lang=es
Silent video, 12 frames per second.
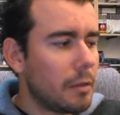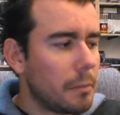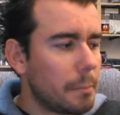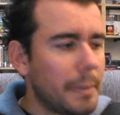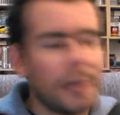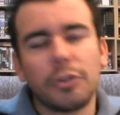
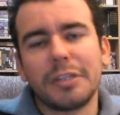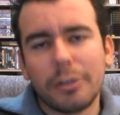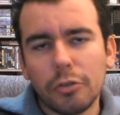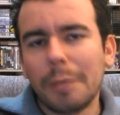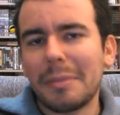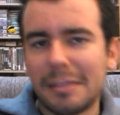Pero
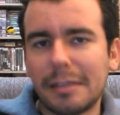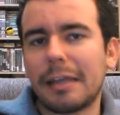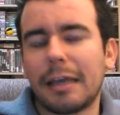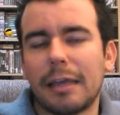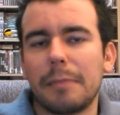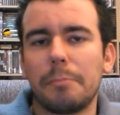Nintendo también tiene
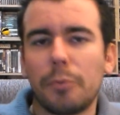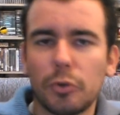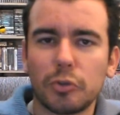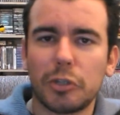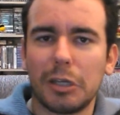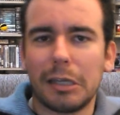
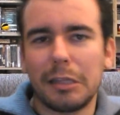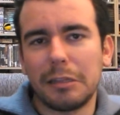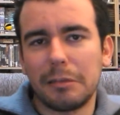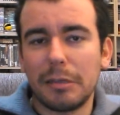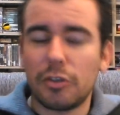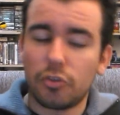ejemplos de...
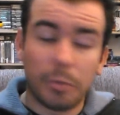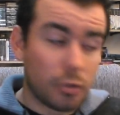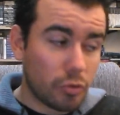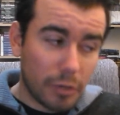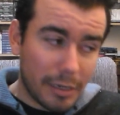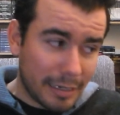Y sobre
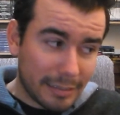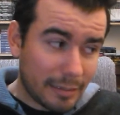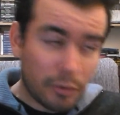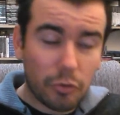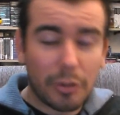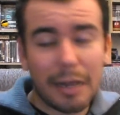todo en el
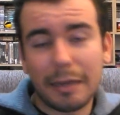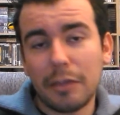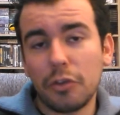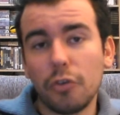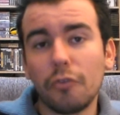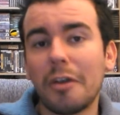catálogo de la
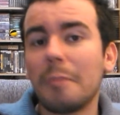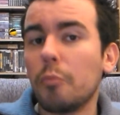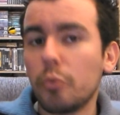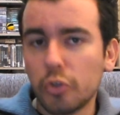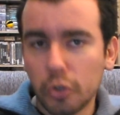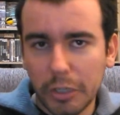GameCube hay
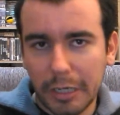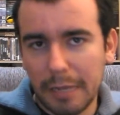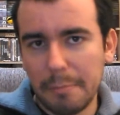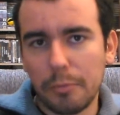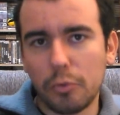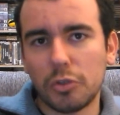muchos
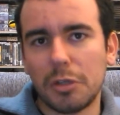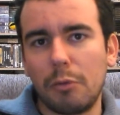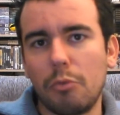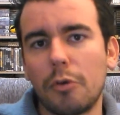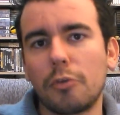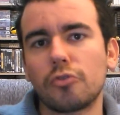ejemplos de
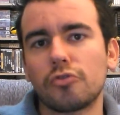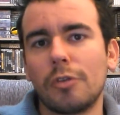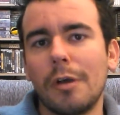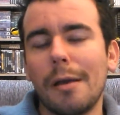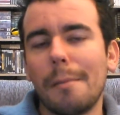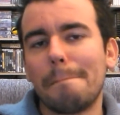juegos
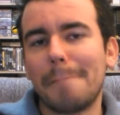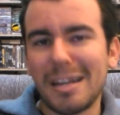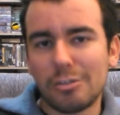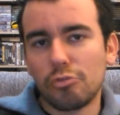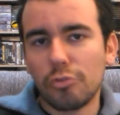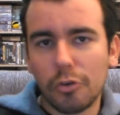
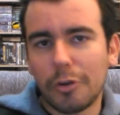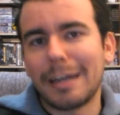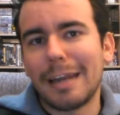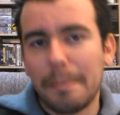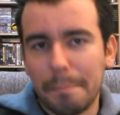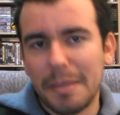más duros que
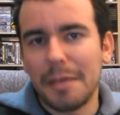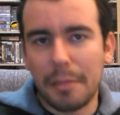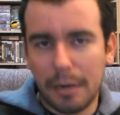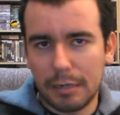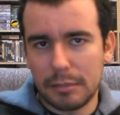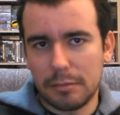las
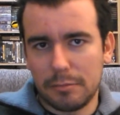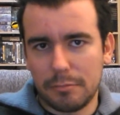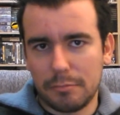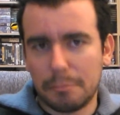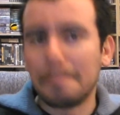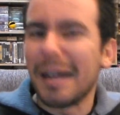piedras.
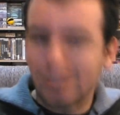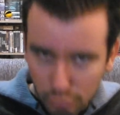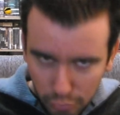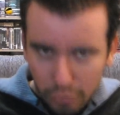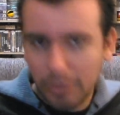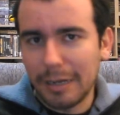Más
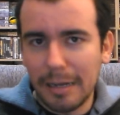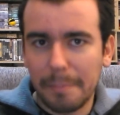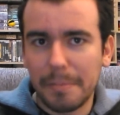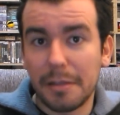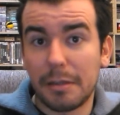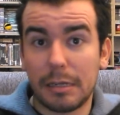duros que las
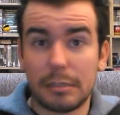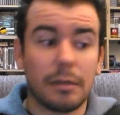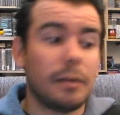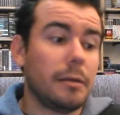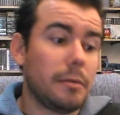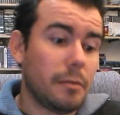piedras.
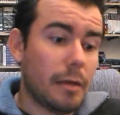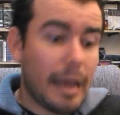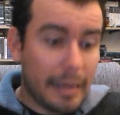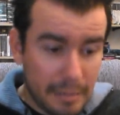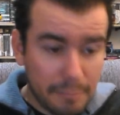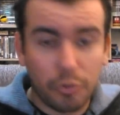
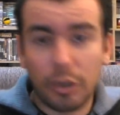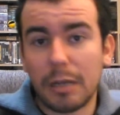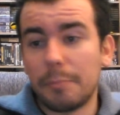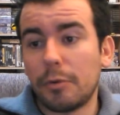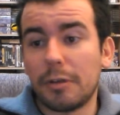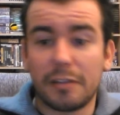Aquí, por
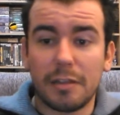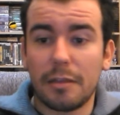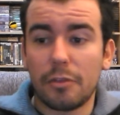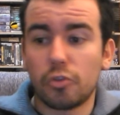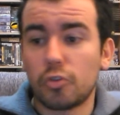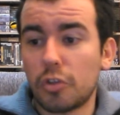ejemplo, hace
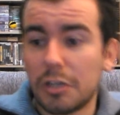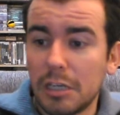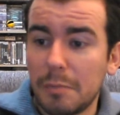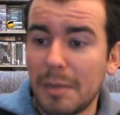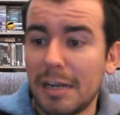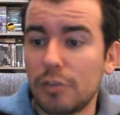dos o tres
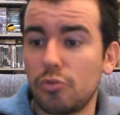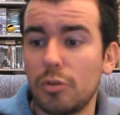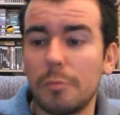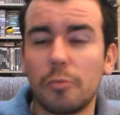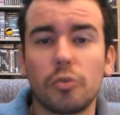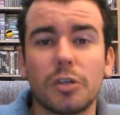semanas
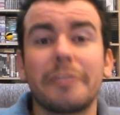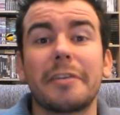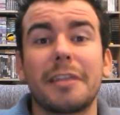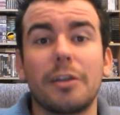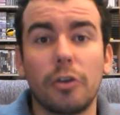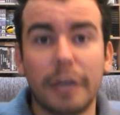tuvimos
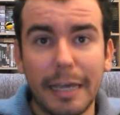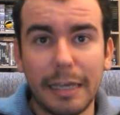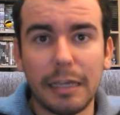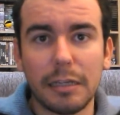F0GX.